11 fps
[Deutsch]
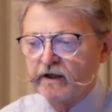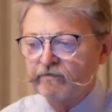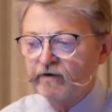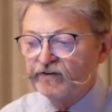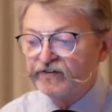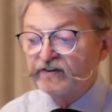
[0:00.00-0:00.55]

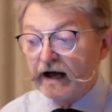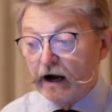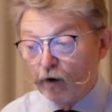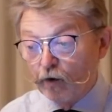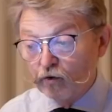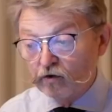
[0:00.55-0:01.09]
Wir wissen
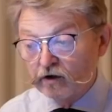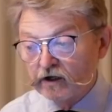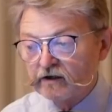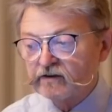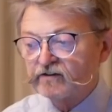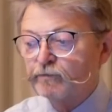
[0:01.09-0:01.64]
auch,
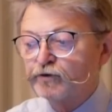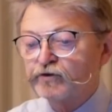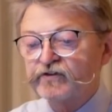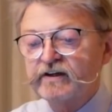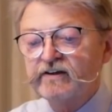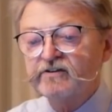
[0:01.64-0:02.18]
dass im
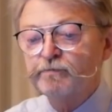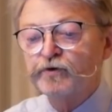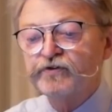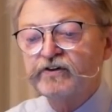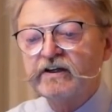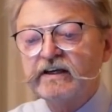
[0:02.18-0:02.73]

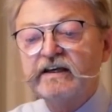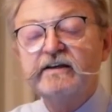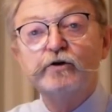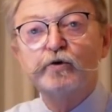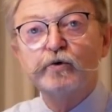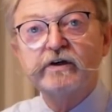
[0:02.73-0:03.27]
Sozialismus die
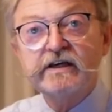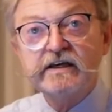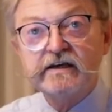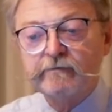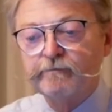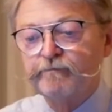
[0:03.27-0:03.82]

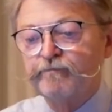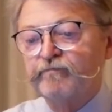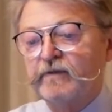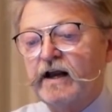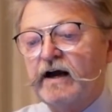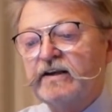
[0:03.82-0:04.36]
Ideologie
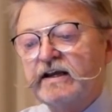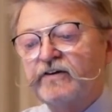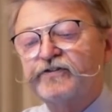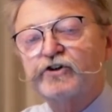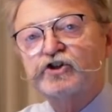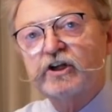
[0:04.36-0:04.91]
an
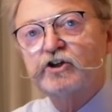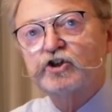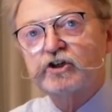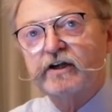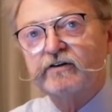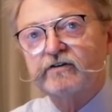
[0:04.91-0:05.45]
erster Stelle
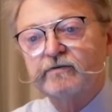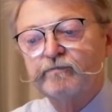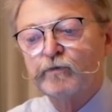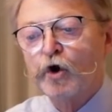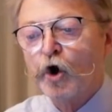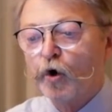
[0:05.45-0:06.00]
stand
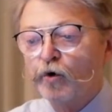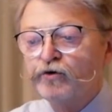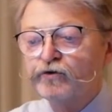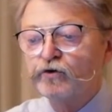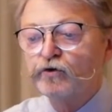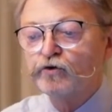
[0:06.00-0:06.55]

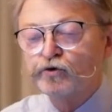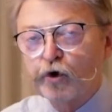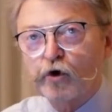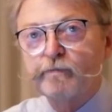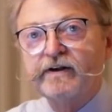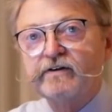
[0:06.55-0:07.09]
und
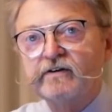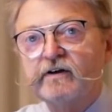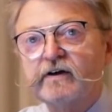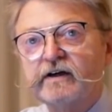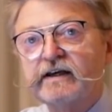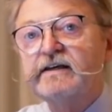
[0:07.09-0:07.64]
Dogmen
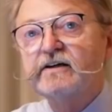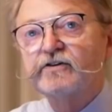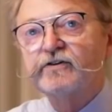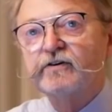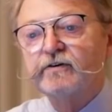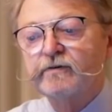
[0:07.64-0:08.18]

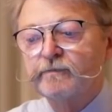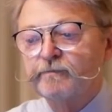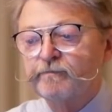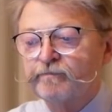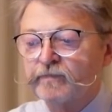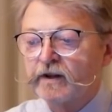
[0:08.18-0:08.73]
regierten.
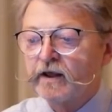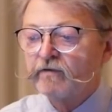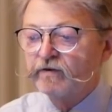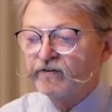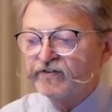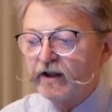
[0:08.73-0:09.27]

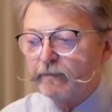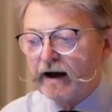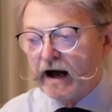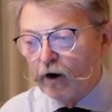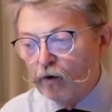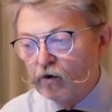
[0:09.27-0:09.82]
Wir wissen
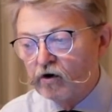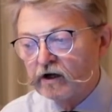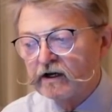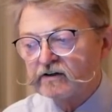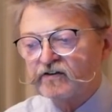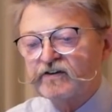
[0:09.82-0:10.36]
aber auch,
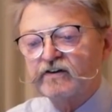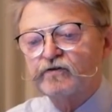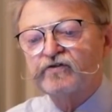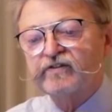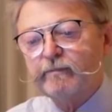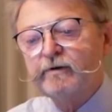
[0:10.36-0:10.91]
dass der
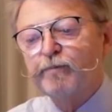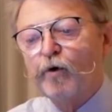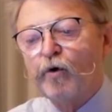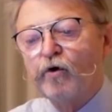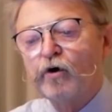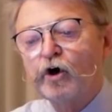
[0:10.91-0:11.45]

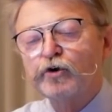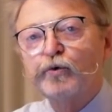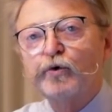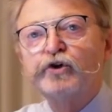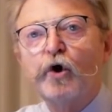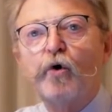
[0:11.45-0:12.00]
Zusammenbruch
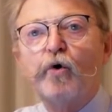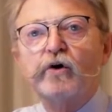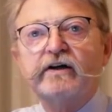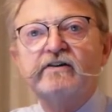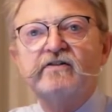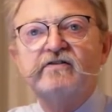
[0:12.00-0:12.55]
durch
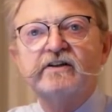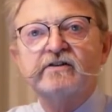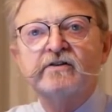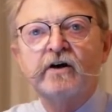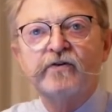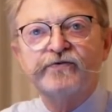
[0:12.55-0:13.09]

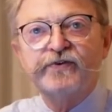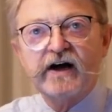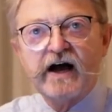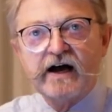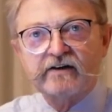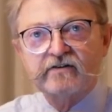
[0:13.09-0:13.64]
organisierten
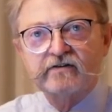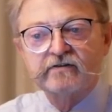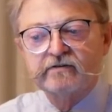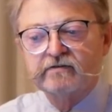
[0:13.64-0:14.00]
Verrat